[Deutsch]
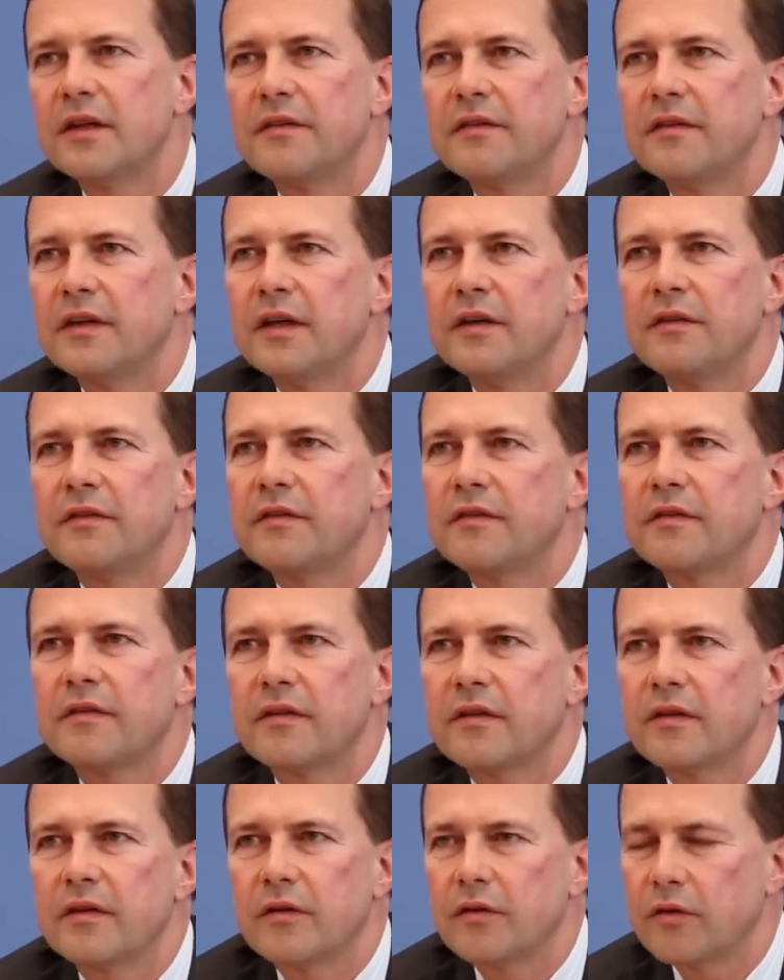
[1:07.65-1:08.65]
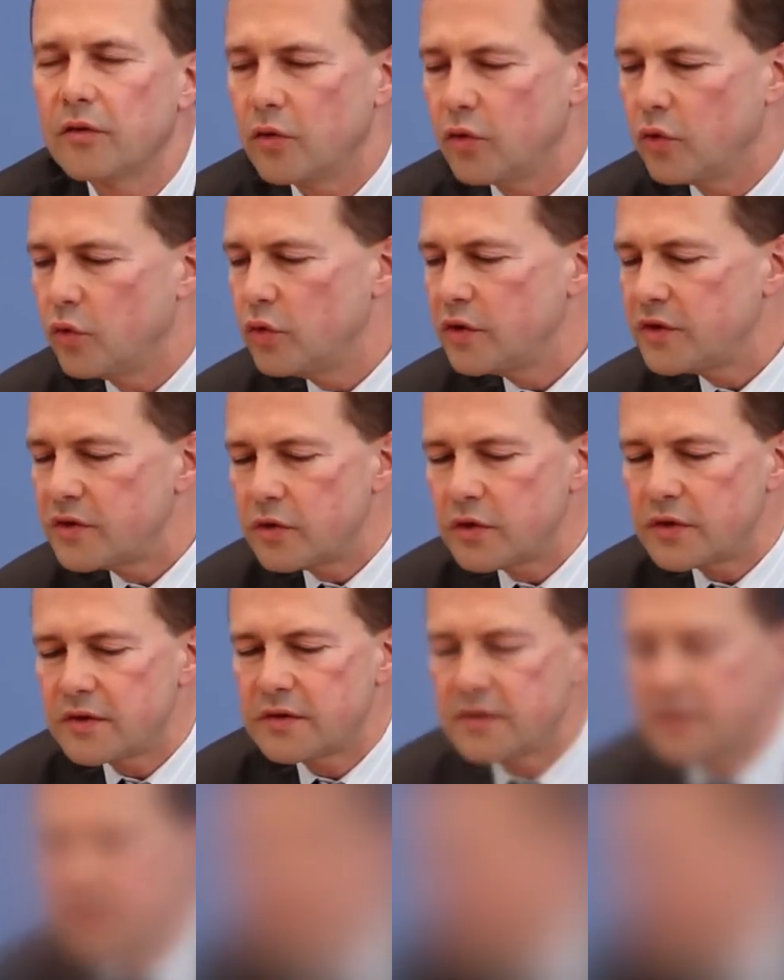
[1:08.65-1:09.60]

Das ist Usus.